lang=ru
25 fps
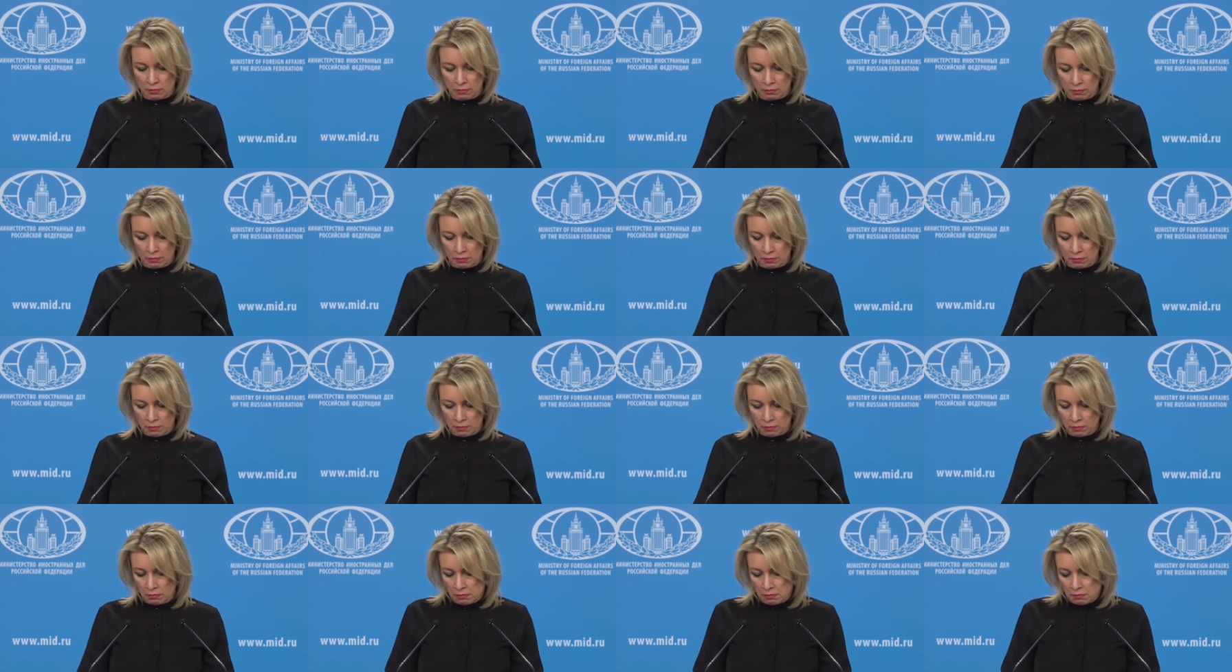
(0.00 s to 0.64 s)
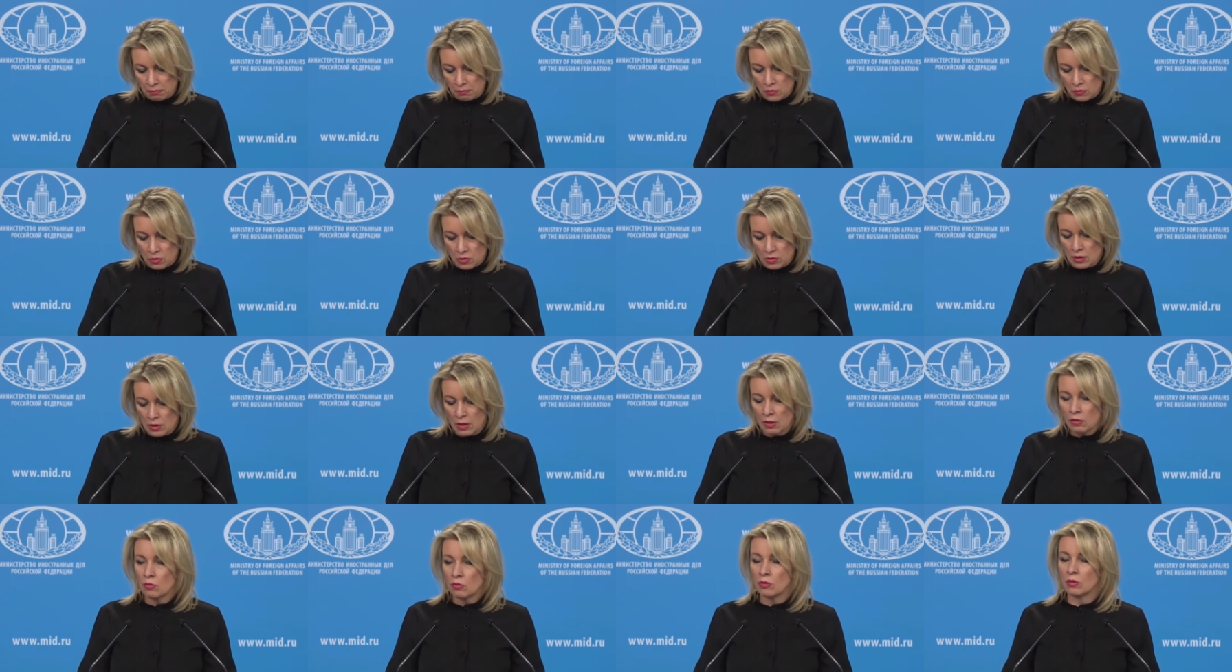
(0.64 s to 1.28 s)
не
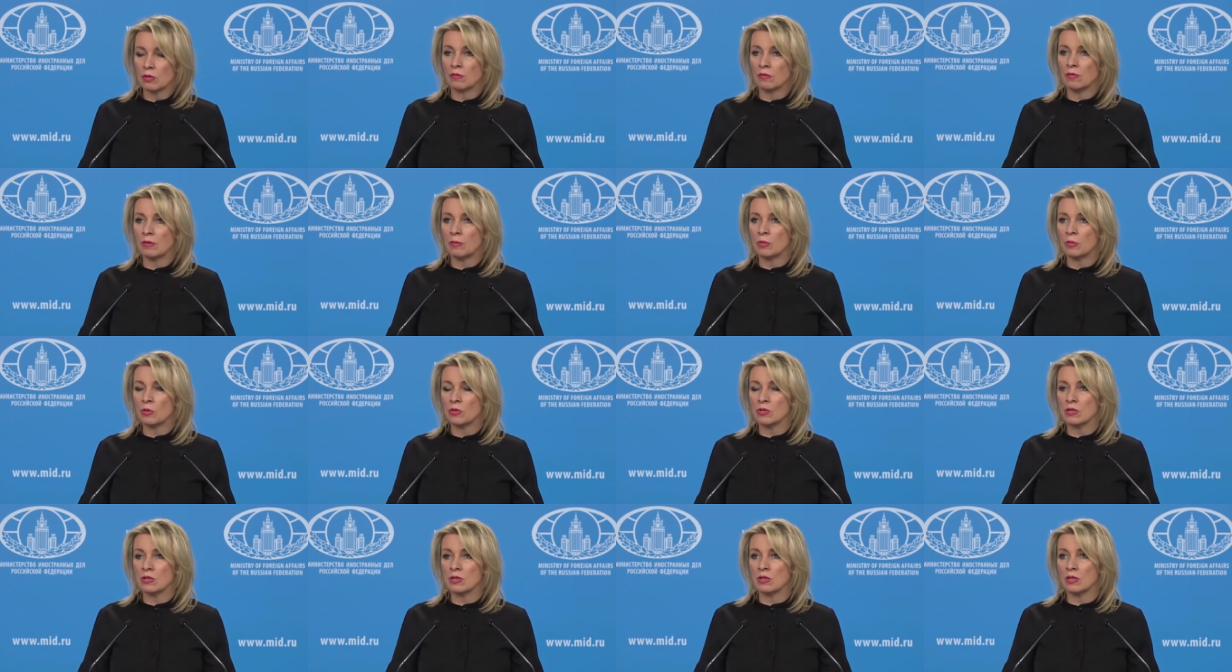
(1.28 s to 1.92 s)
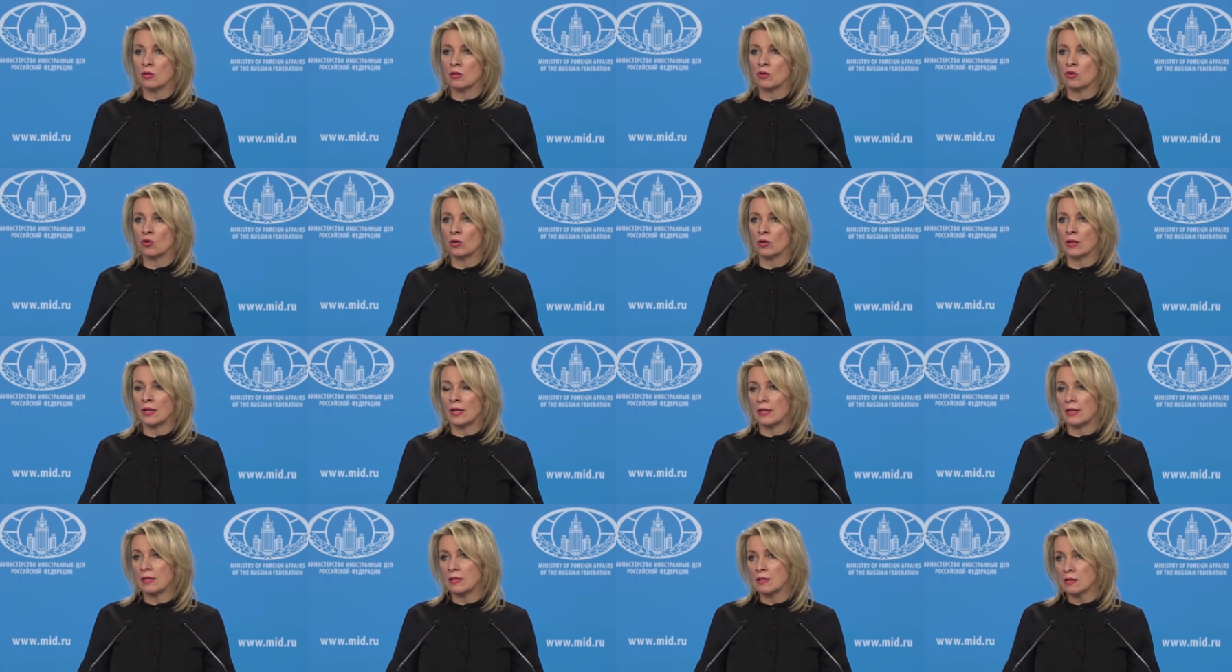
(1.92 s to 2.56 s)
знаю, это вопросы и к
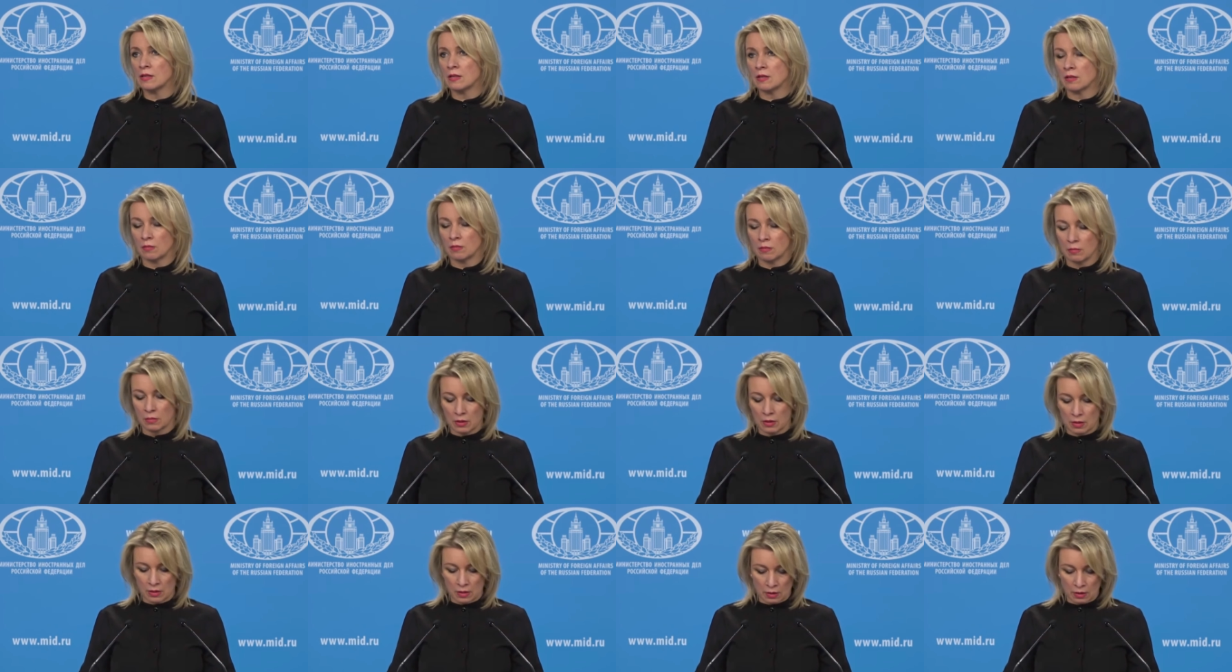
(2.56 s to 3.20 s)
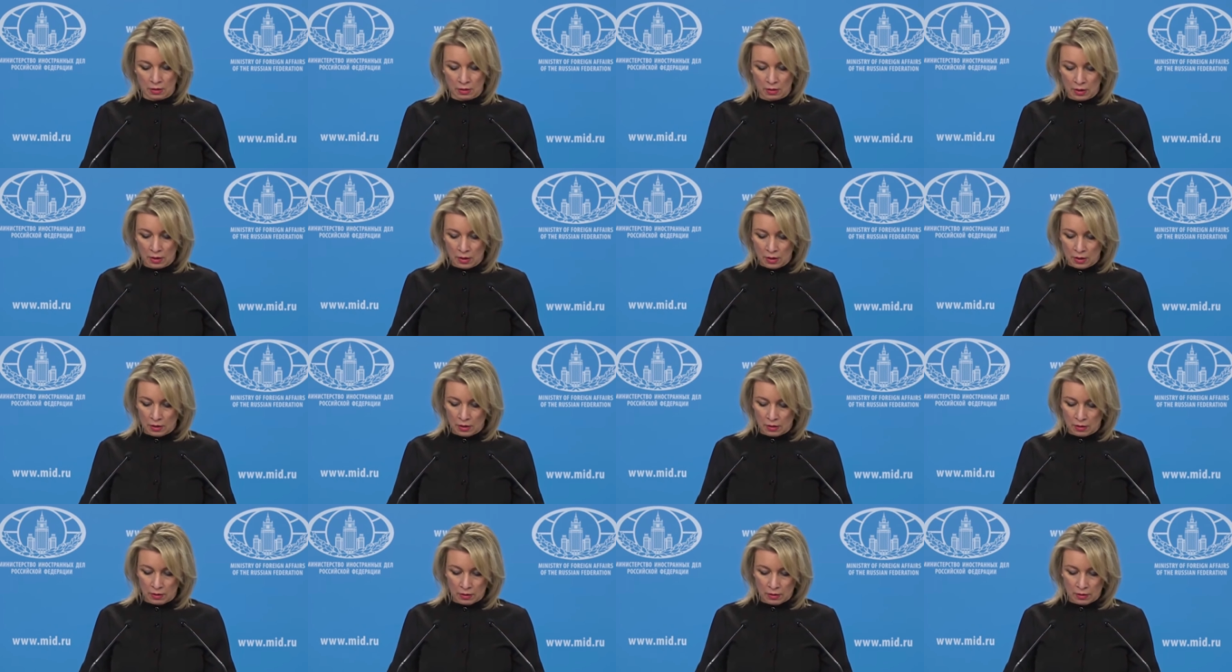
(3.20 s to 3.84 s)
журналистам, и
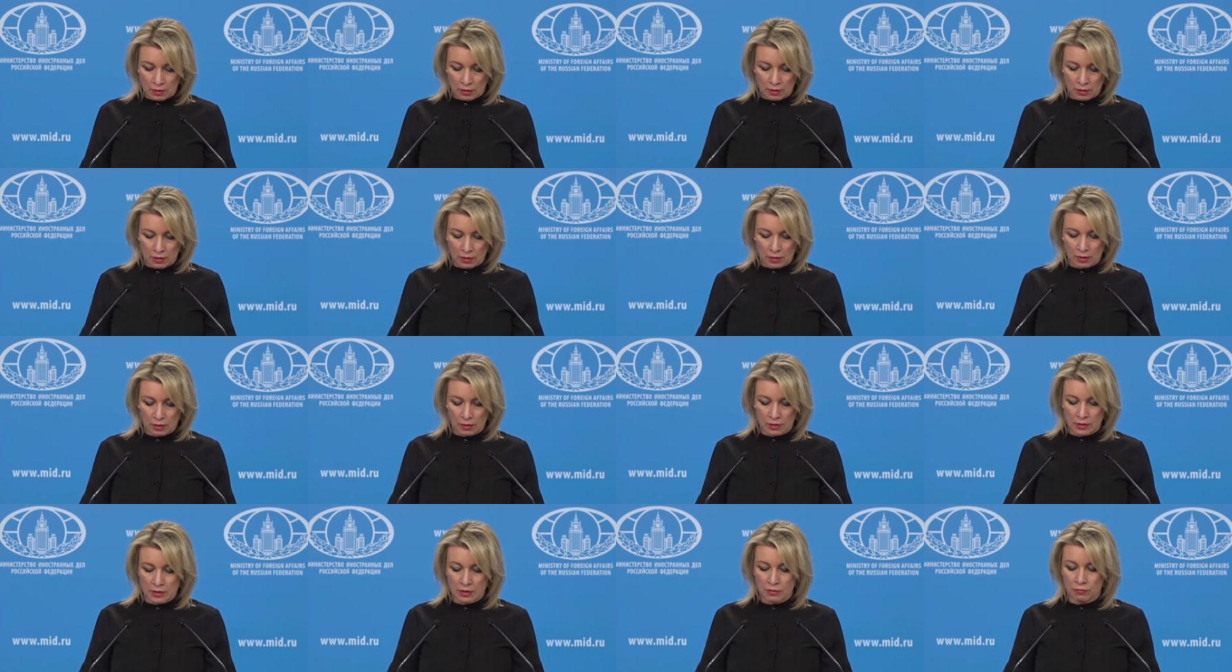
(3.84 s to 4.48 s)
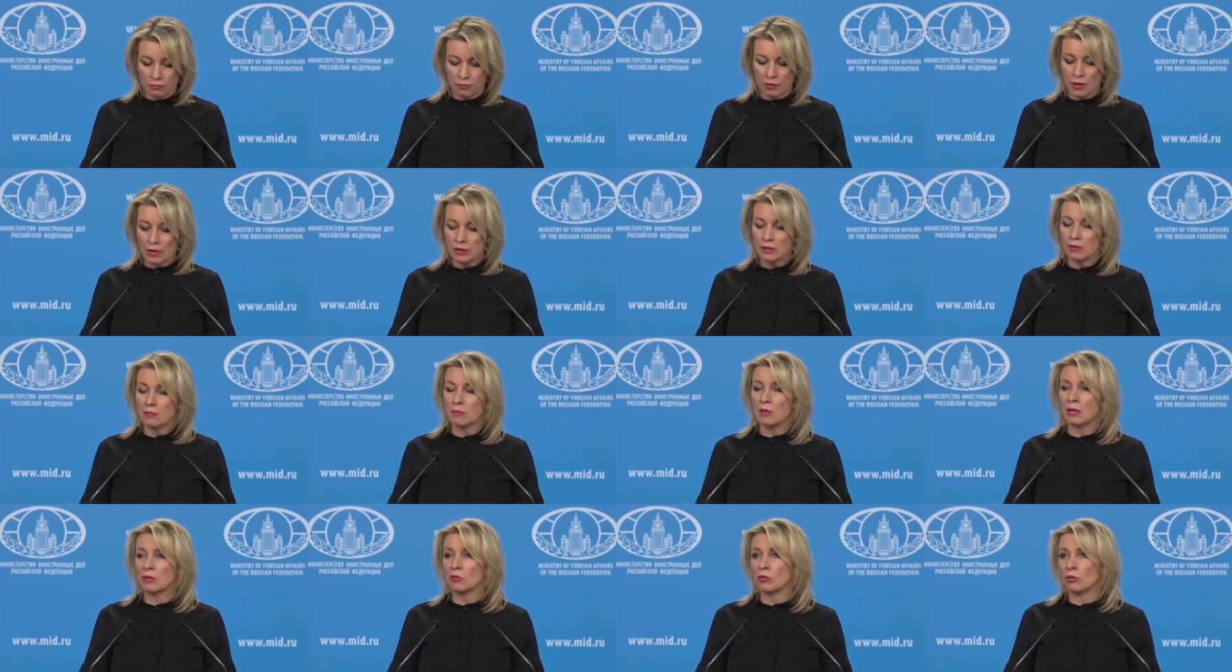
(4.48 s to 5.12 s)
э, к тем
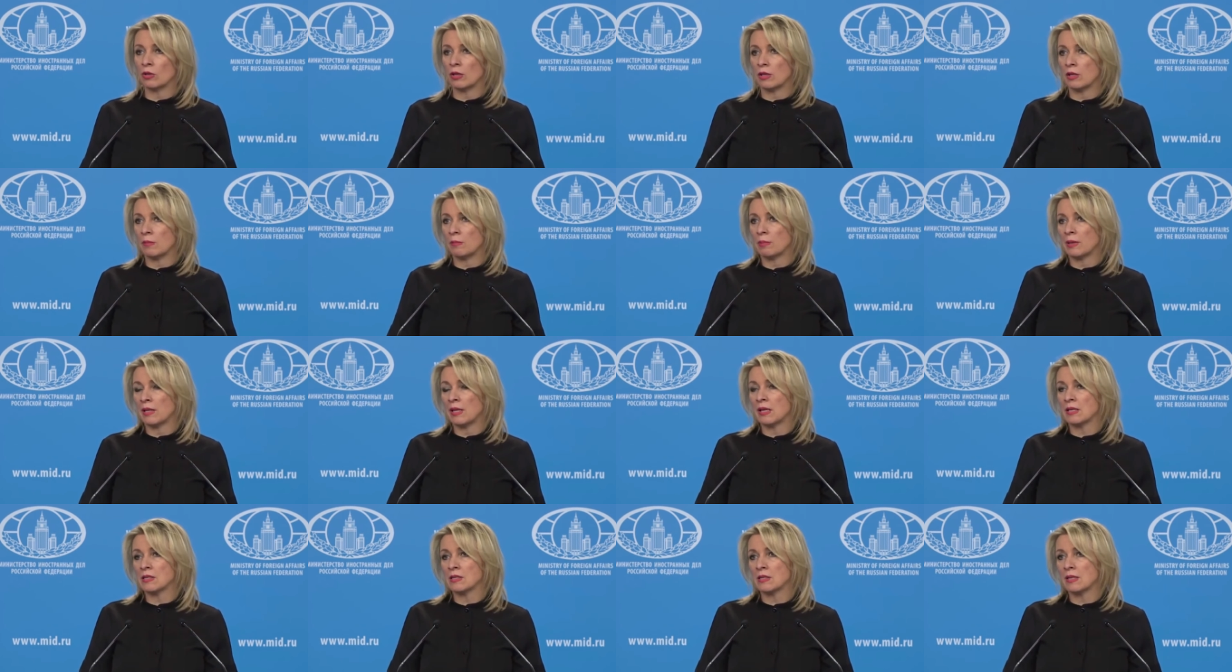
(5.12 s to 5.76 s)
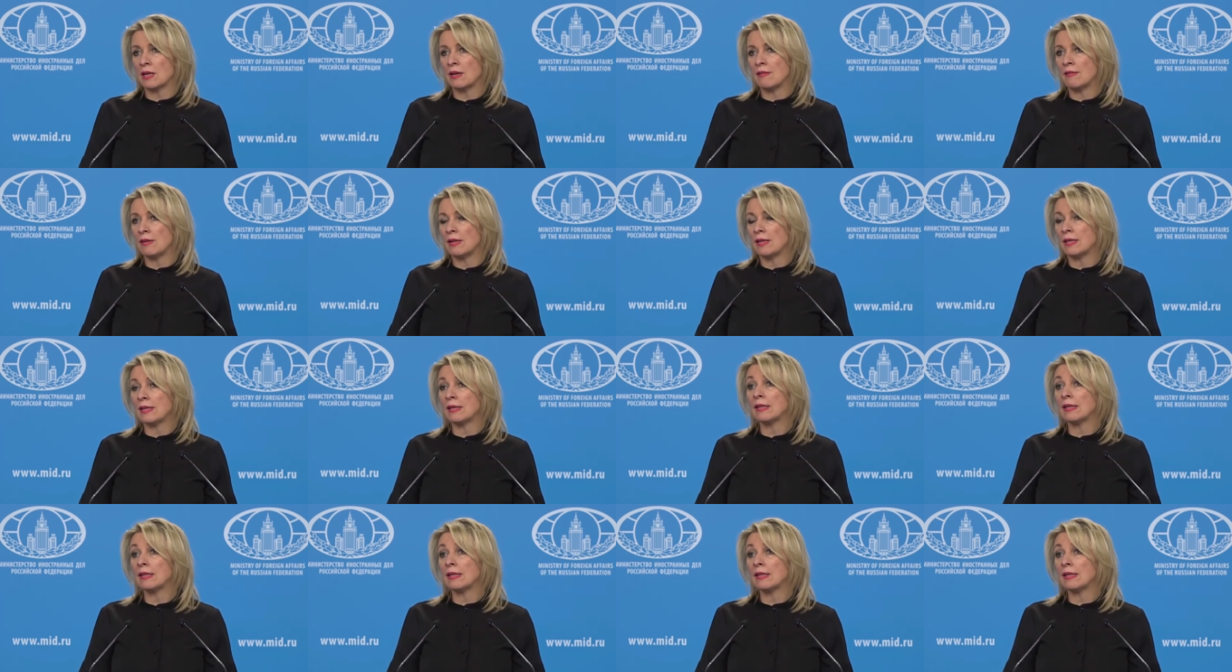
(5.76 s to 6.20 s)
фактам, которые они предоставили.